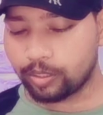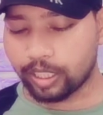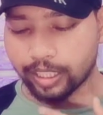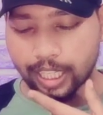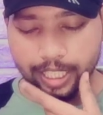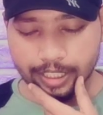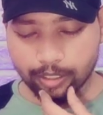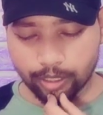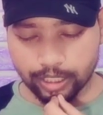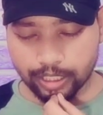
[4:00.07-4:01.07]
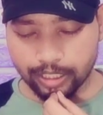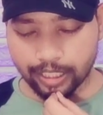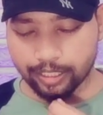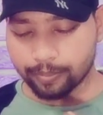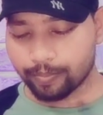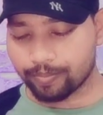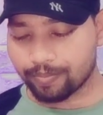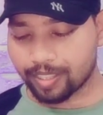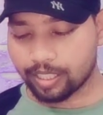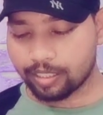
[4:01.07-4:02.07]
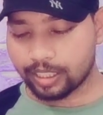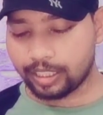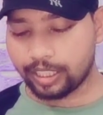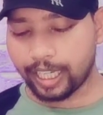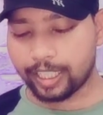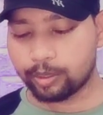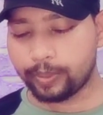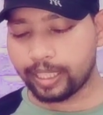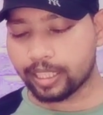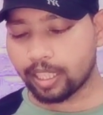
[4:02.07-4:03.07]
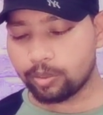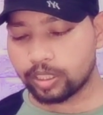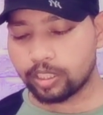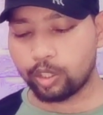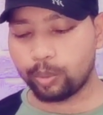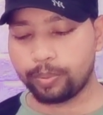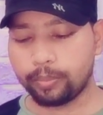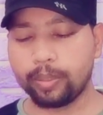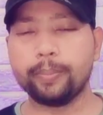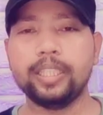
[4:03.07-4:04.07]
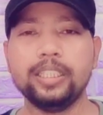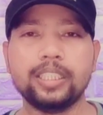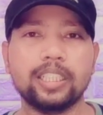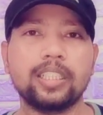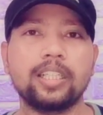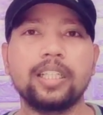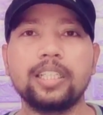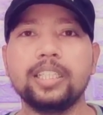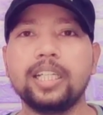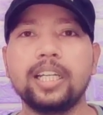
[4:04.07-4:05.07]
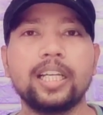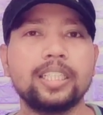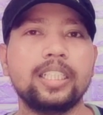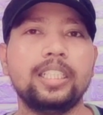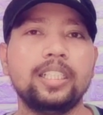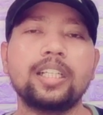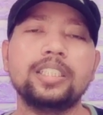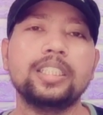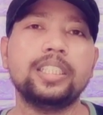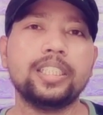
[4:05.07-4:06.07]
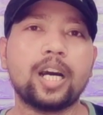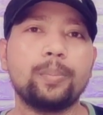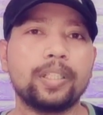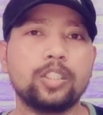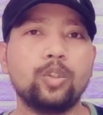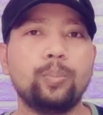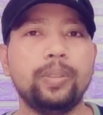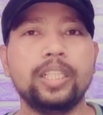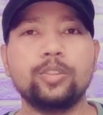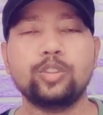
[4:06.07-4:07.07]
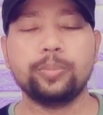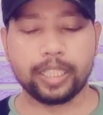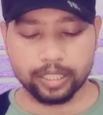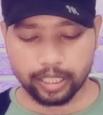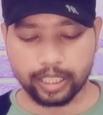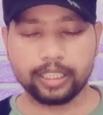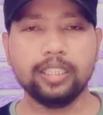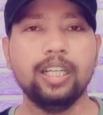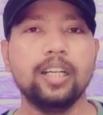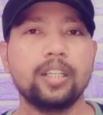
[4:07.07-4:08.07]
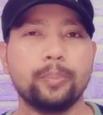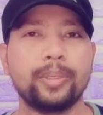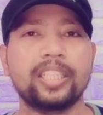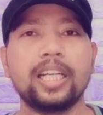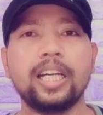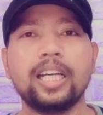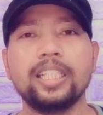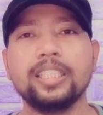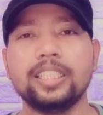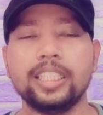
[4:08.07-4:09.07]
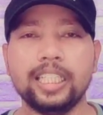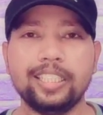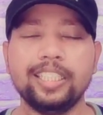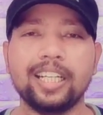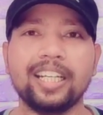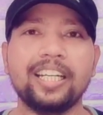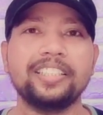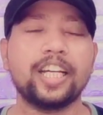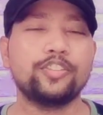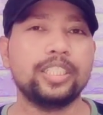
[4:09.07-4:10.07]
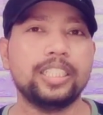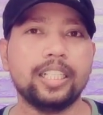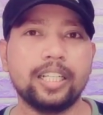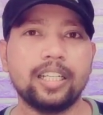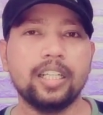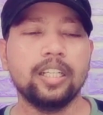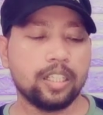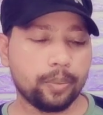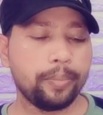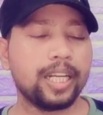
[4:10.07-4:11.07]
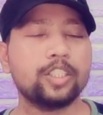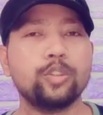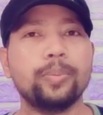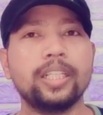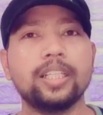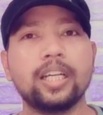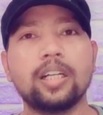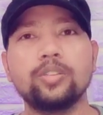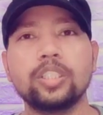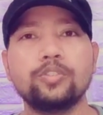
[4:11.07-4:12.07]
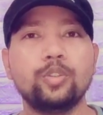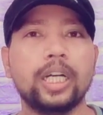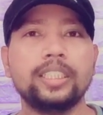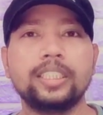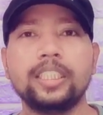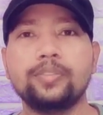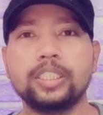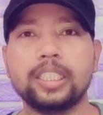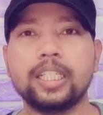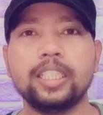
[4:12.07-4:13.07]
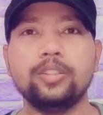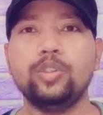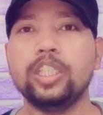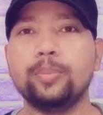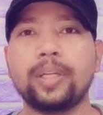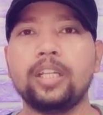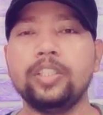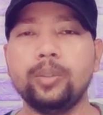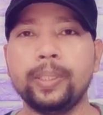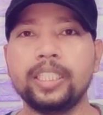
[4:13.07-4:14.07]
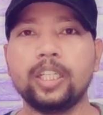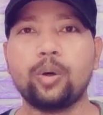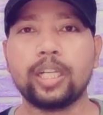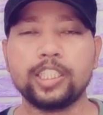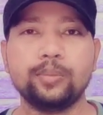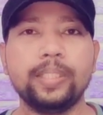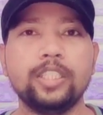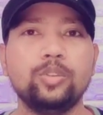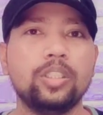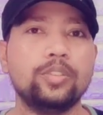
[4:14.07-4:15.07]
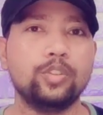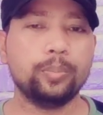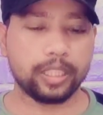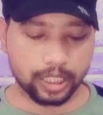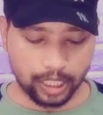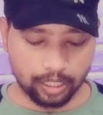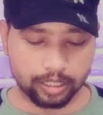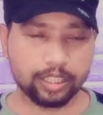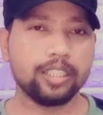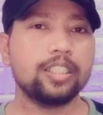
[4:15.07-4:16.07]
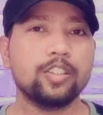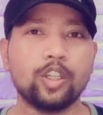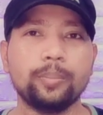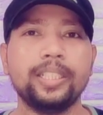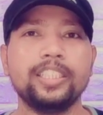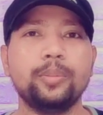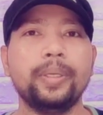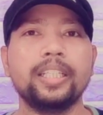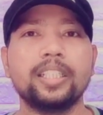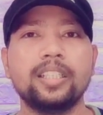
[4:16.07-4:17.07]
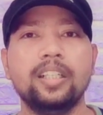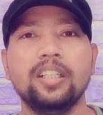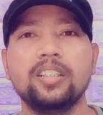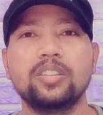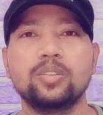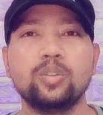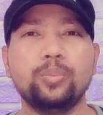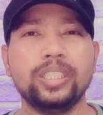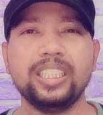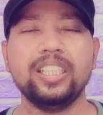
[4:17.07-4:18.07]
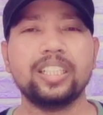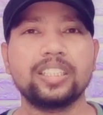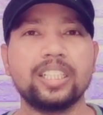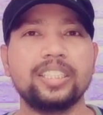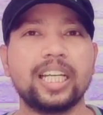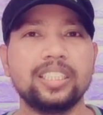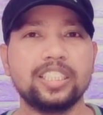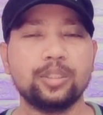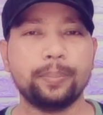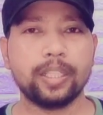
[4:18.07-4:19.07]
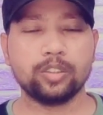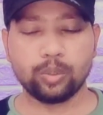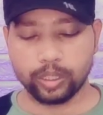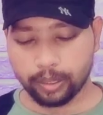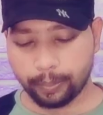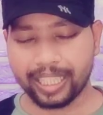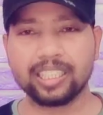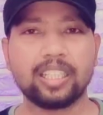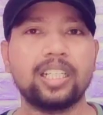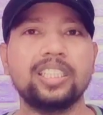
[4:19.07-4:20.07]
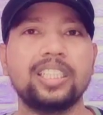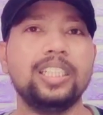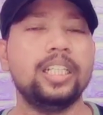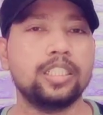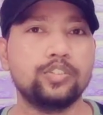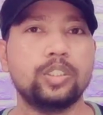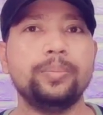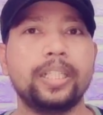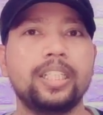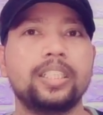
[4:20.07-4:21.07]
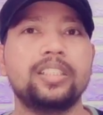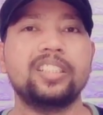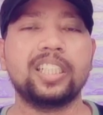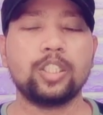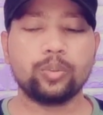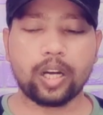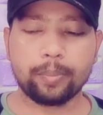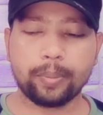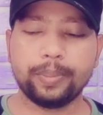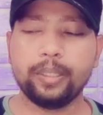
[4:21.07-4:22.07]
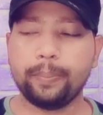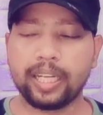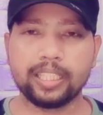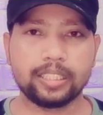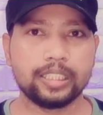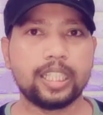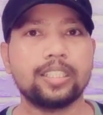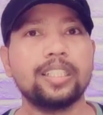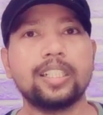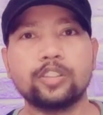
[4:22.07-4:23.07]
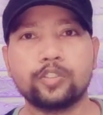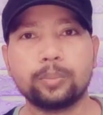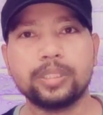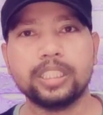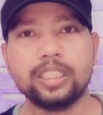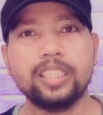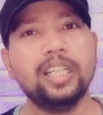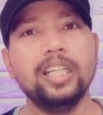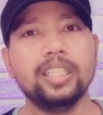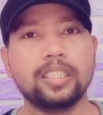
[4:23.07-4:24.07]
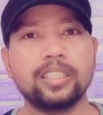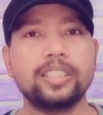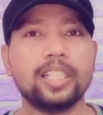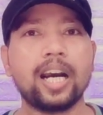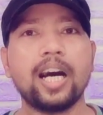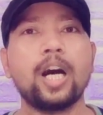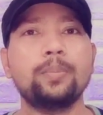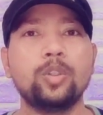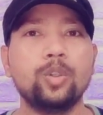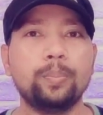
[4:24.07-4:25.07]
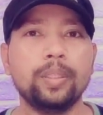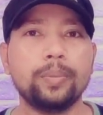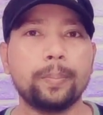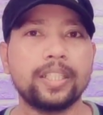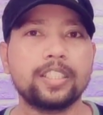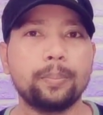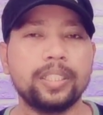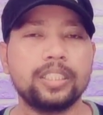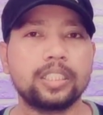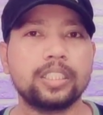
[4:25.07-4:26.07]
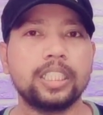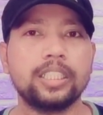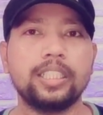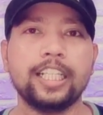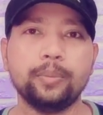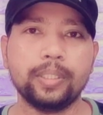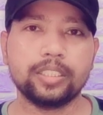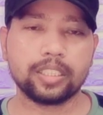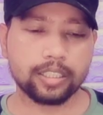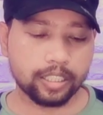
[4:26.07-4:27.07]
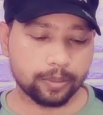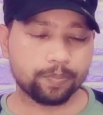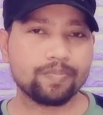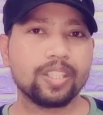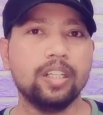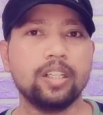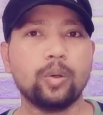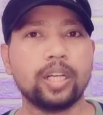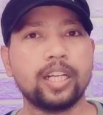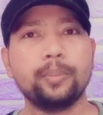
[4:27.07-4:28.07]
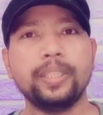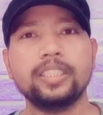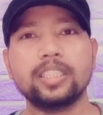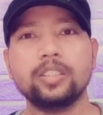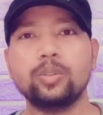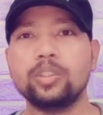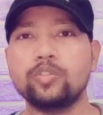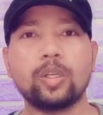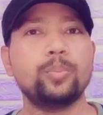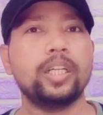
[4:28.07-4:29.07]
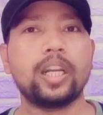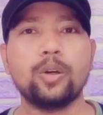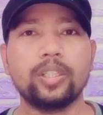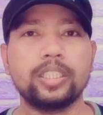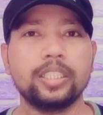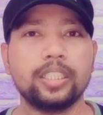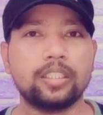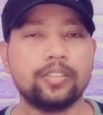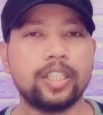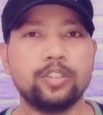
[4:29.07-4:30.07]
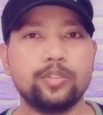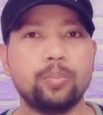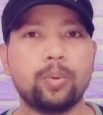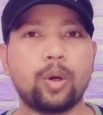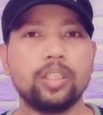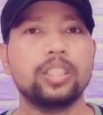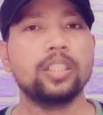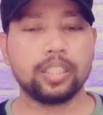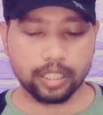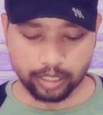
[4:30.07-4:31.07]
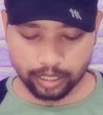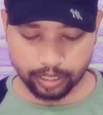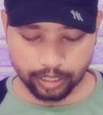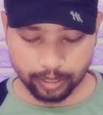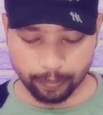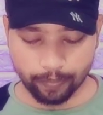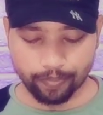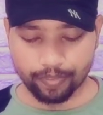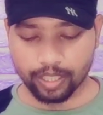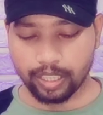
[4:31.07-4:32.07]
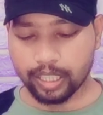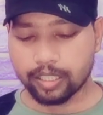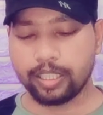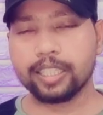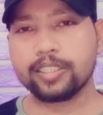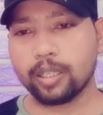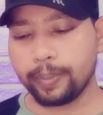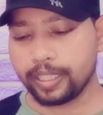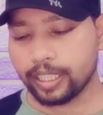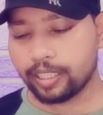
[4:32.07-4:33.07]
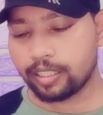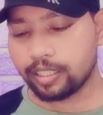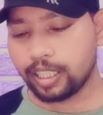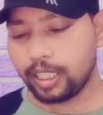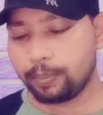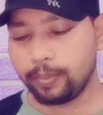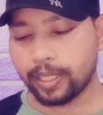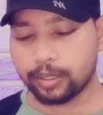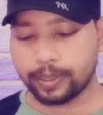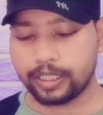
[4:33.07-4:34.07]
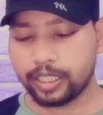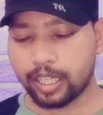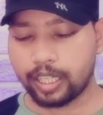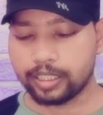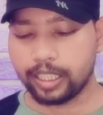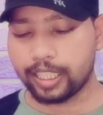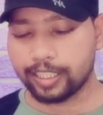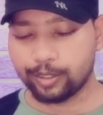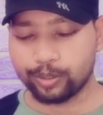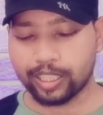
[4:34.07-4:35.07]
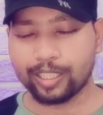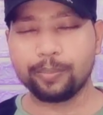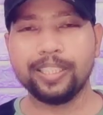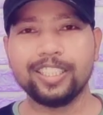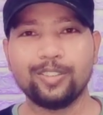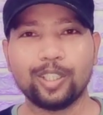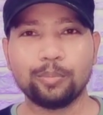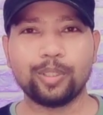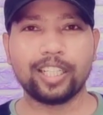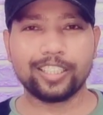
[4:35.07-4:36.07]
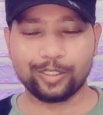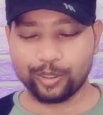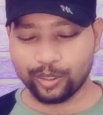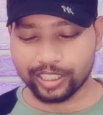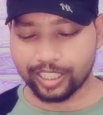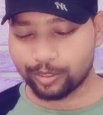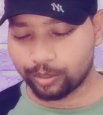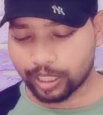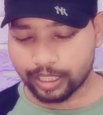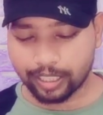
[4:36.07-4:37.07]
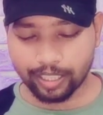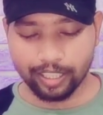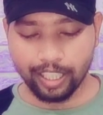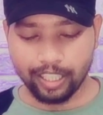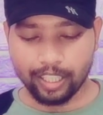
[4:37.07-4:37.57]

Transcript: मुझे तो लग रहा है एक ही क्वेश्चन है कि एस अकाउंट से ग्लोब पे में मनी सेंड करना लीगल है कि इलीगल देखिए यहाँ पर ग्लोब पे ने कुछ भी ऐसा नहीं बताया है कि इलीगल है या फिर लीगल है मेरा जो बैंक का अकाउंट था वो एच का यानी वो एक प्राइवेट बैंक है और एस जो है वो मेरे ख्याल से गवर्नमेंट की बैंक है तो मुझे नहीं लगता शायद किसी बैंक को ये बैन करना चाहिए लेकिन फिर भी अगर कर देता है तो आप अपनी बैंक से जाके कंफर्म कीजिए कि क्या आप ग्लोब पे में पैसा भेज सकते हैं कि नहीं भेज सकते हैं और अगर भेज सकते होंगे तो आपको अलाउ कर देंगे अदरवाइज़ वो ब्लॉक कर देंगे नेक्स्ट कमेंट है ए पी वाजपेयी जी का हाँ ये आ गया दूसरा कमेंट इन्होंने बोला था दो क्वेश्चन है दूसरा ये रहा